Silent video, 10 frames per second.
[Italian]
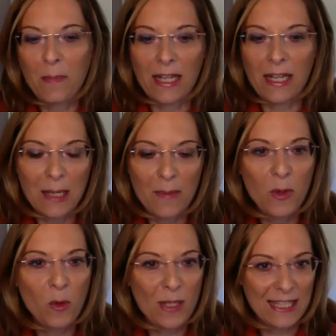per
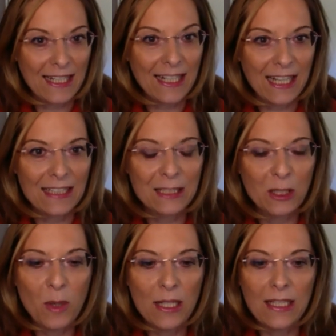esempio questi aggregati di
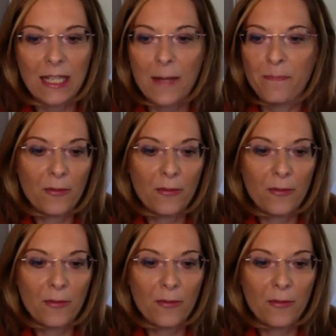guanine